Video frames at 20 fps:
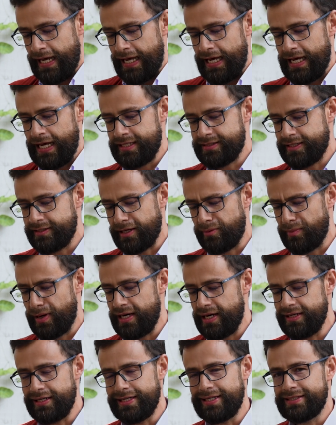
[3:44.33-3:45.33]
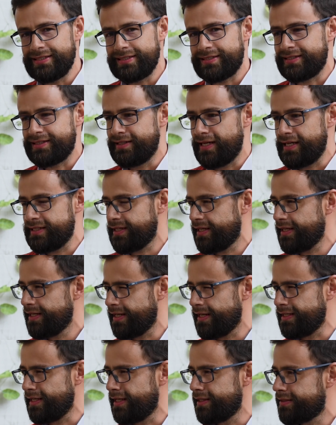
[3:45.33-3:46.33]
Este tamal sin ese
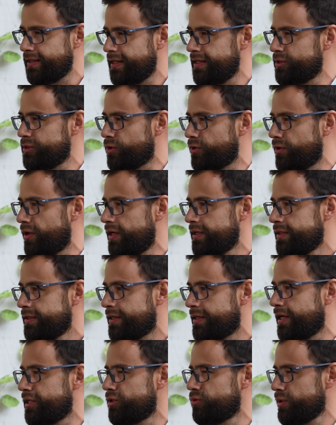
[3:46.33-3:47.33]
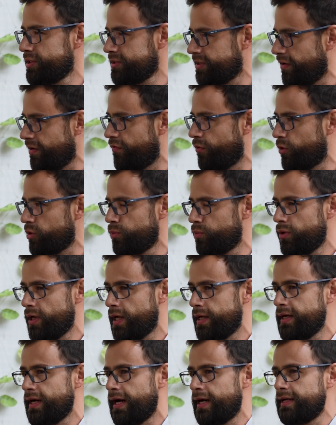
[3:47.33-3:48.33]
ingrediente adicional, que es nuestra
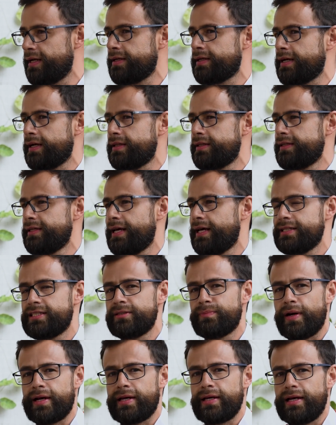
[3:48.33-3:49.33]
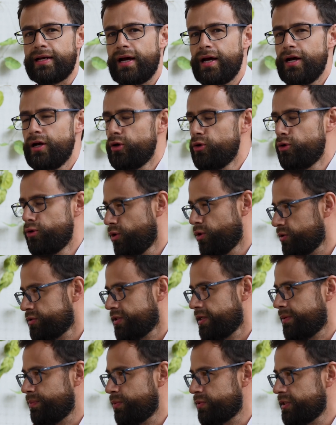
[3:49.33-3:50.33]
fórmula a la alcaldía de Zipaquirá, no
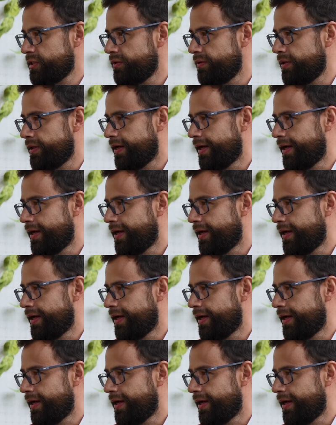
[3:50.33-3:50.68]
será posible.